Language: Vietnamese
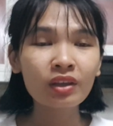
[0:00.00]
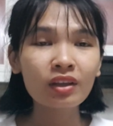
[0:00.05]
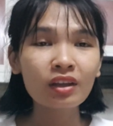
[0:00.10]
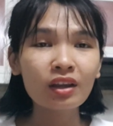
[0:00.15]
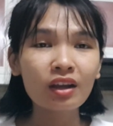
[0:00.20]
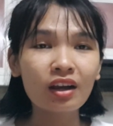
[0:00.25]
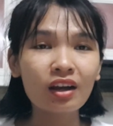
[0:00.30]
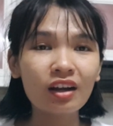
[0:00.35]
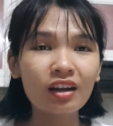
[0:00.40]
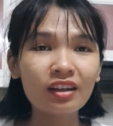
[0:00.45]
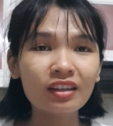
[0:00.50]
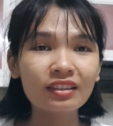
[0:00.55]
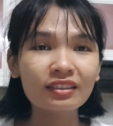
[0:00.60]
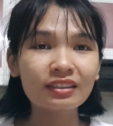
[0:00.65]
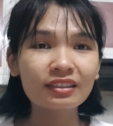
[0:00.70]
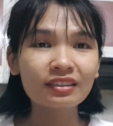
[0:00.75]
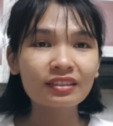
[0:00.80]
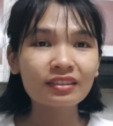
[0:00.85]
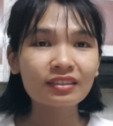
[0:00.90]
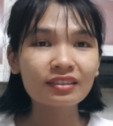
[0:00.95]
à,
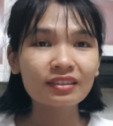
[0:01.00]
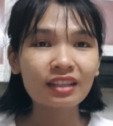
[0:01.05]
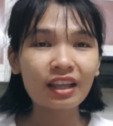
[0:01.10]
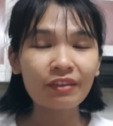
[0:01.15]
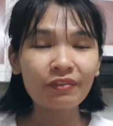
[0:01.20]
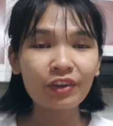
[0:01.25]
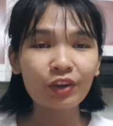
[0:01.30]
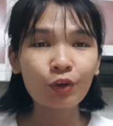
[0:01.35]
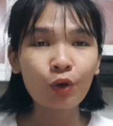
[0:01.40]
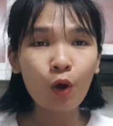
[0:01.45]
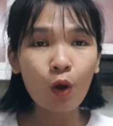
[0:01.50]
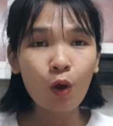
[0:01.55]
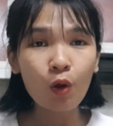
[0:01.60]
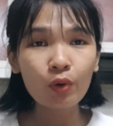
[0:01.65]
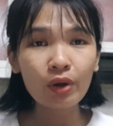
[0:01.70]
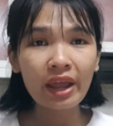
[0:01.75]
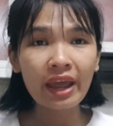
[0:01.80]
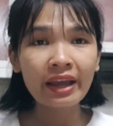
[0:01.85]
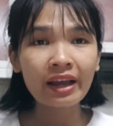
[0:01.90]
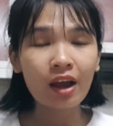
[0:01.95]
tại vì
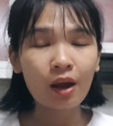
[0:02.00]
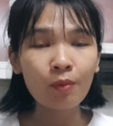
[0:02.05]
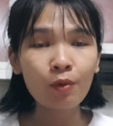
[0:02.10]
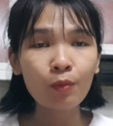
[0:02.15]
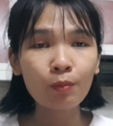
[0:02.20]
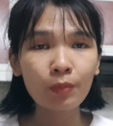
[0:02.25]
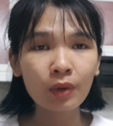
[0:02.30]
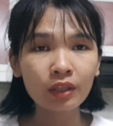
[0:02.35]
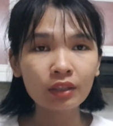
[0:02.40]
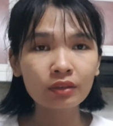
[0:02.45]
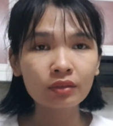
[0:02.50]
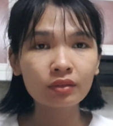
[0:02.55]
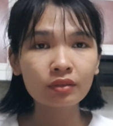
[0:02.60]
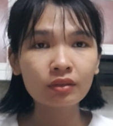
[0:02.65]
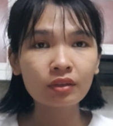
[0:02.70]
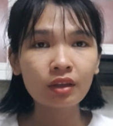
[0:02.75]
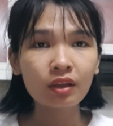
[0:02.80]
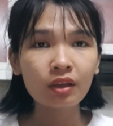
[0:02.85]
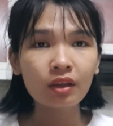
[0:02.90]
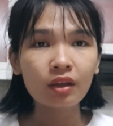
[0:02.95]
cô đang ở một mình
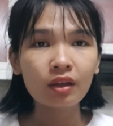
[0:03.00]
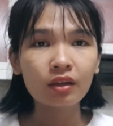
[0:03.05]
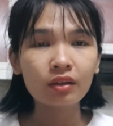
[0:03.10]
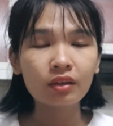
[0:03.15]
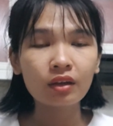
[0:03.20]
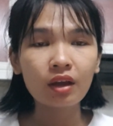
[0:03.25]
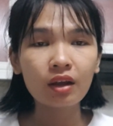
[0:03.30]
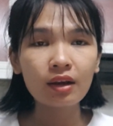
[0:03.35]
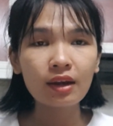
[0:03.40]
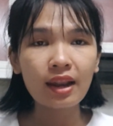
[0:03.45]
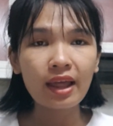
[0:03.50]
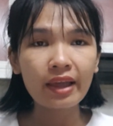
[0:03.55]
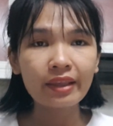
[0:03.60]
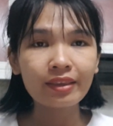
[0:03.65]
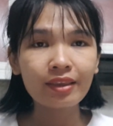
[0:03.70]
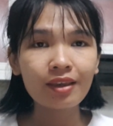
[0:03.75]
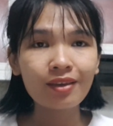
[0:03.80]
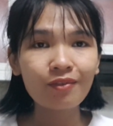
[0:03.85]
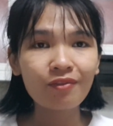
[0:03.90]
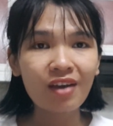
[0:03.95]
nên là
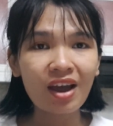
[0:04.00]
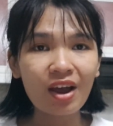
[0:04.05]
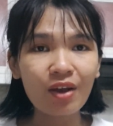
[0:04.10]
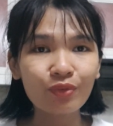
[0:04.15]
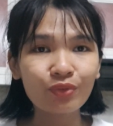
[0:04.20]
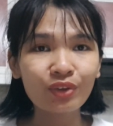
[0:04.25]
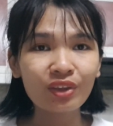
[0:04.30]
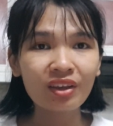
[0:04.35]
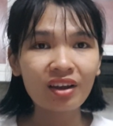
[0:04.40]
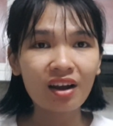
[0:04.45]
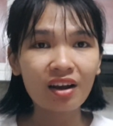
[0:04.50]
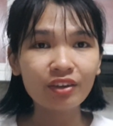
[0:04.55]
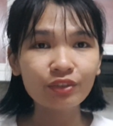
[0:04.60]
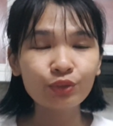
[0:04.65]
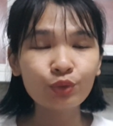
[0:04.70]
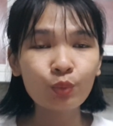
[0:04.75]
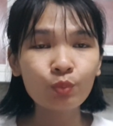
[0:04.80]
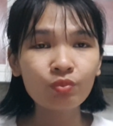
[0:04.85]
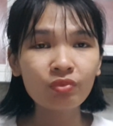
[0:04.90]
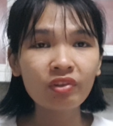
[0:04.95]
nhi vào nhi ở
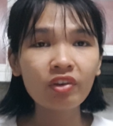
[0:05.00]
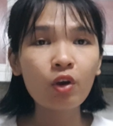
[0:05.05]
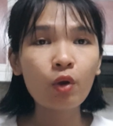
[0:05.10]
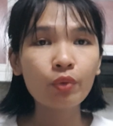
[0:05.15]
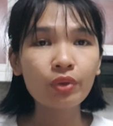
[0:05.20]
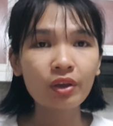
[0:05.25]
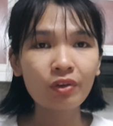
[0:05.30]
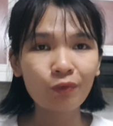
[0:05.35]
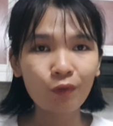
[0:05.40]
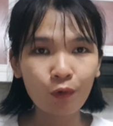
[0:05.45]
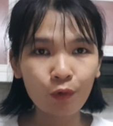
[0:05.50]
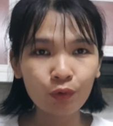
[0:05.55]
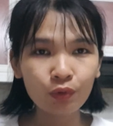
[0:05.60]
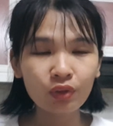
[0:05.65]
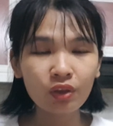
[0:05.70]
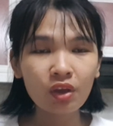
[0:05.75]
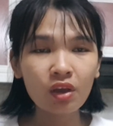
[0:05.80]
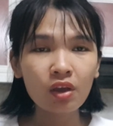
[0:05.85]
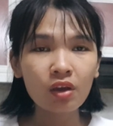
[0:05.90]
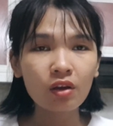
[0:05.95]
chung với cô cho vui
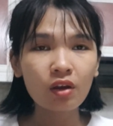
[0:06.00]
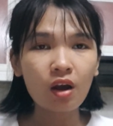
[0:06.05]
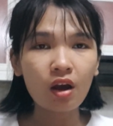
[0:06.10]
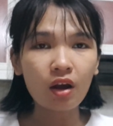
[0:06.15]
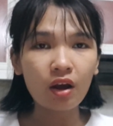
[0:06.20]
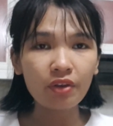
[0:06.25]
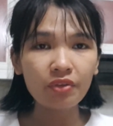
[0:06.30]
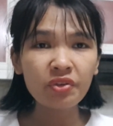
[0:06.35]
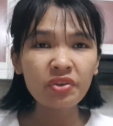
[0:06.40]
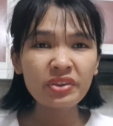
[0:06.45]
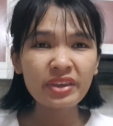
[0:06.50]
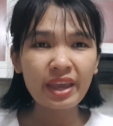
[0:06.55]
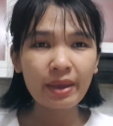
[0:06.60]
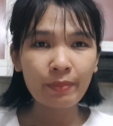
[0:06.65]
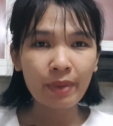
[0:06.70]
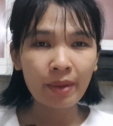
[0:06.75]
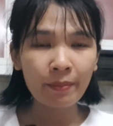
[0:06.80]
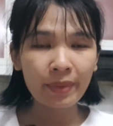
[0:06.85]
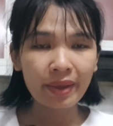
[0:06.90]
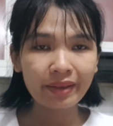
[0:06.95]
còn ở dưới nhà
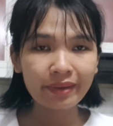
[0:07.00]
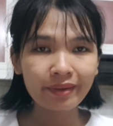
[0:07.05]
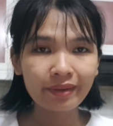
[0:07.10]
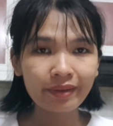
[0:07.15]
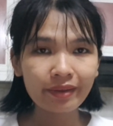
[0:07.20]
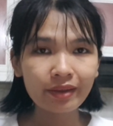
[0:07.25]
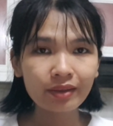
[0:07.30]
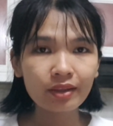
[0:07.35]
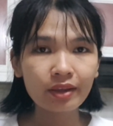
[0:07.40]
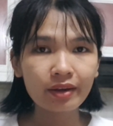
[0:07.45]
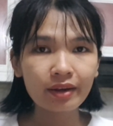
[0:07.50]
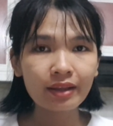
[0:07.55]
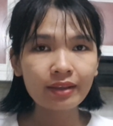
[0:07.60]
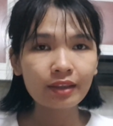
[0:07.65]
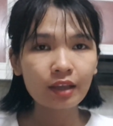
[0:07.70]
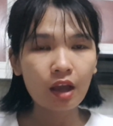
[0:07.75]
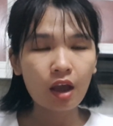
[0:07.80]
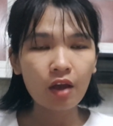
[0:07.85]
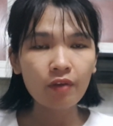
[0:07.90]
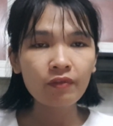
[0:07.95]
ba mẹ nhi thì nó
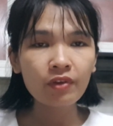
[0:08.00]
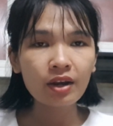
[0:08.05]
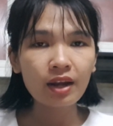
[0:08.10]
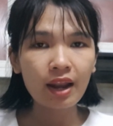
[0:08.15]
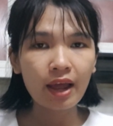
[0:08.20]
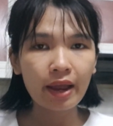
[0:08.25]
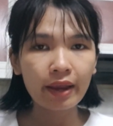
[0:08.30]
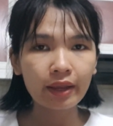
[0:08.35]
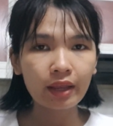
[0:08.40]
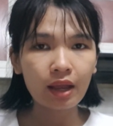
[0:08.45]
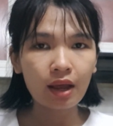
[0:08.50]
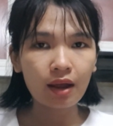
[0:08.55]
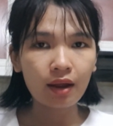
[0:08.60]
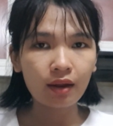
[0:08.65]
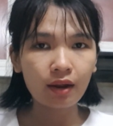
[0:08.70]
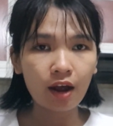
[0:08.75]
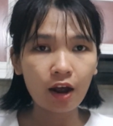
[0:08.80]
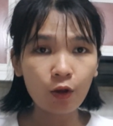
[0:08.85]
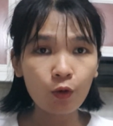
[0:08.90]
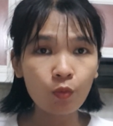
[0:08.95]
nhỏ với lại à,
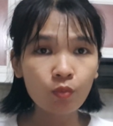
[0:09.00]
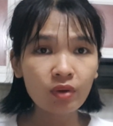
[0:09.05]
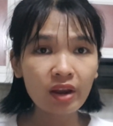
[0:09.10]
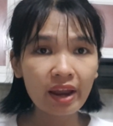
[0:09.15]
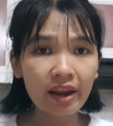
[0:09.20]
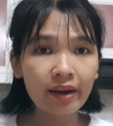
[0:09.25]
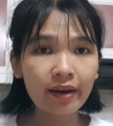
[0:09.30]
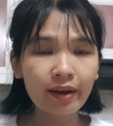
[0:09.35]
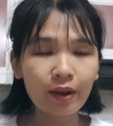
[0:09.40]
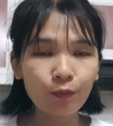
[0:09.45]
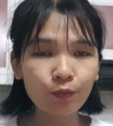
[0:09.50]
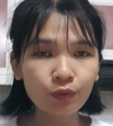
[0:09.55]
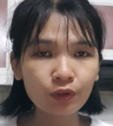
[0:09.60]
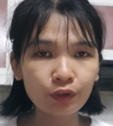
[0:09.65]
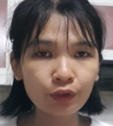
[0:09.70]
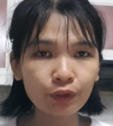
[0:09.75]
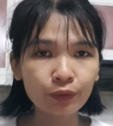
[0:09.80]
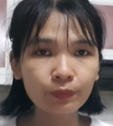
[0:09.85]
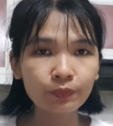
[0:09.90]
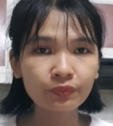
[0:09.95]
ở cũng khá là đông
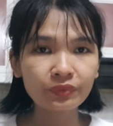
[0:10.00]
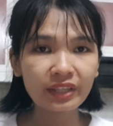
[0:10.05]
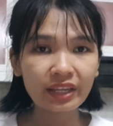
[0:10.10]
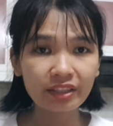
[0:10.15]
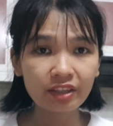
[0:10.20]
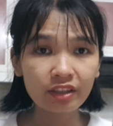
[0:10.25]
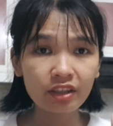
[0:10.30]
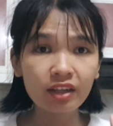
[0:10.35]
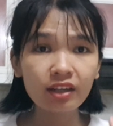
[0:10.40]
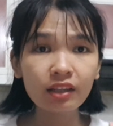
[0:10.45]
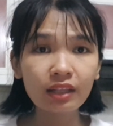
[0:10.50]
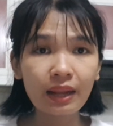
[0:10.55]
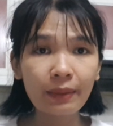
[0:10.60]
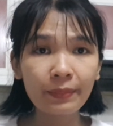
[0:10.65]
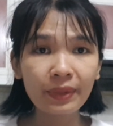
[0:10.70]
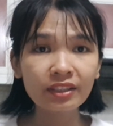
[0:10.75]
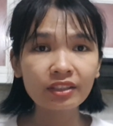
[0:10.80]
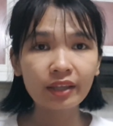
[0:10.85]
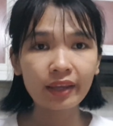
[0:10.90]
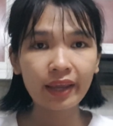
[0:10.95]
người nhà nhi tới năm
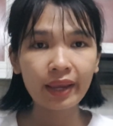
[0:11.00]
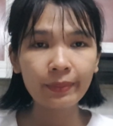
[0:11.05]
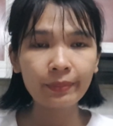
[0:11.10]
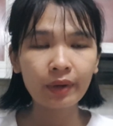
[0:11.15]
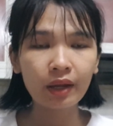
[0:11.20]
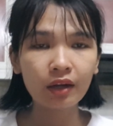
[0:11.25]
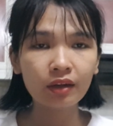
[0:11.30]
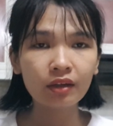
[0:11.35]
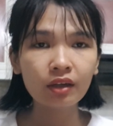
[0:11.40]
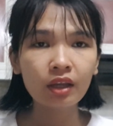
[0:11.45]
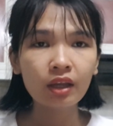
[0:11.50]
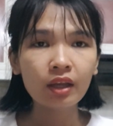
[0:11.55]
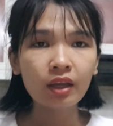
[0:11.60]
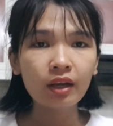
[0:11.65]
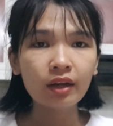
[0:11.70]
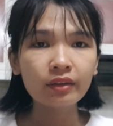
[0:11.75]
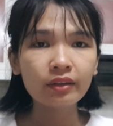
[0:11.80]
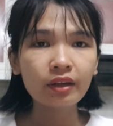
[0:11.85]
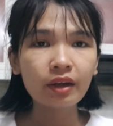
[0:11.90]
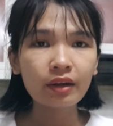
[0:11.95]
anh chị em lận
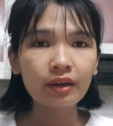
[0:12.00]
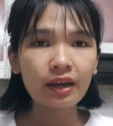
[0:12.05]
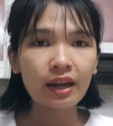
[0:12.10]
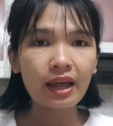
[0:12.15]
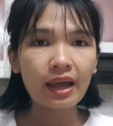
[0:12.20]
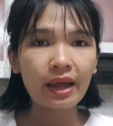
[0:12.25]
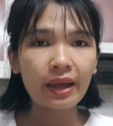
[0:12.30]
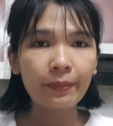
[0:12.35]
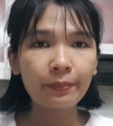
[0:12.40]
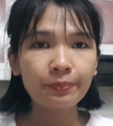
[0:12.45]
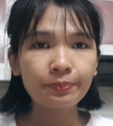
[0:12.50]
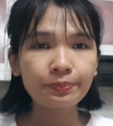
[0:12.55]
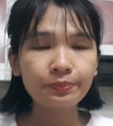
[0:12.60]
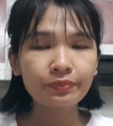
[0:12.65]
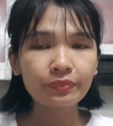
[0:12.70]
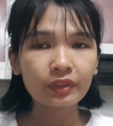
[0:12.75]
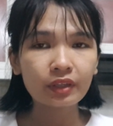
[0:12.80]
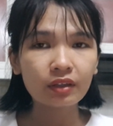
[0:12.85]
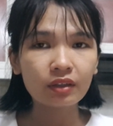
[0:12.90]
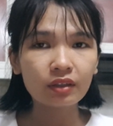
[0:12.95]
nên là
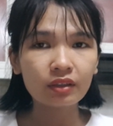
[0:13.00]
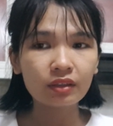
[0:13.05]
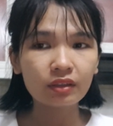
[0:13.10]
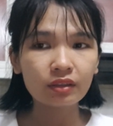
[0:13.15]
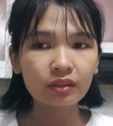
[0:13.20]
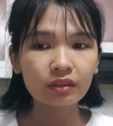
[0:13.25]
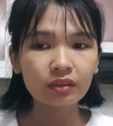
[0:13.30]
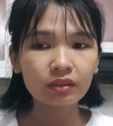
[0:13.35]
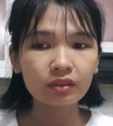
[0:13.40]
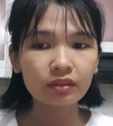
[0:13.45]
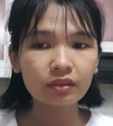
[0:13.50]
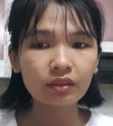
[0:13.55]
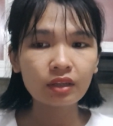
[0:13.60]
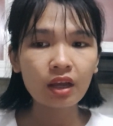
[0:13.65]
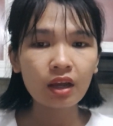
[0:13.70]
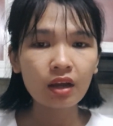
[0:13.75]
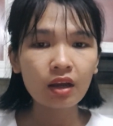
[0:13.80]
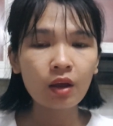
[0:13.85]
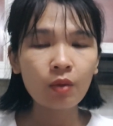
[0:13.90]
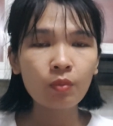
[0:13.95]
uh,
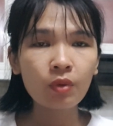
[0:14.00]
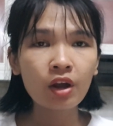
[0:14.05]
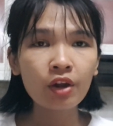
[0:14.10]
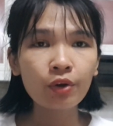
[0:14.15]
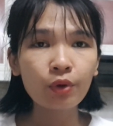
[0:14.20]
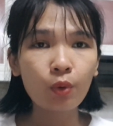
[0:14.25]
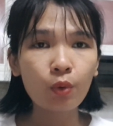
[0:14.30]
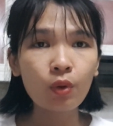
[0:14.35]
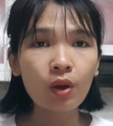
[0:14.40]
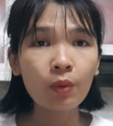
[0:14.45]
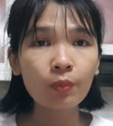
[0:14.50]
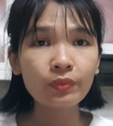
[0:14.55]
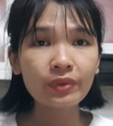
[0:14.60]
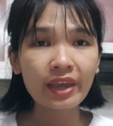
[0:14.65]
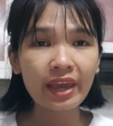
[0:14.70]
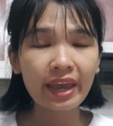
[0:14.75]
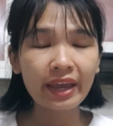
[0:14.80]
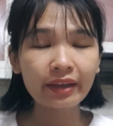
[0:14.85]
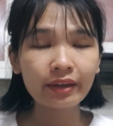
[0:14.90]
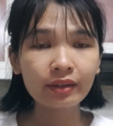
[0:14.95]
nó không có đủ không
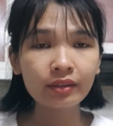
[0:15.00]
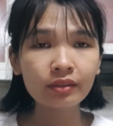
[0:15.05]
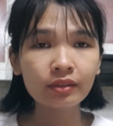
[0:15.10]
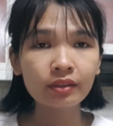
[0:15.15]
gian á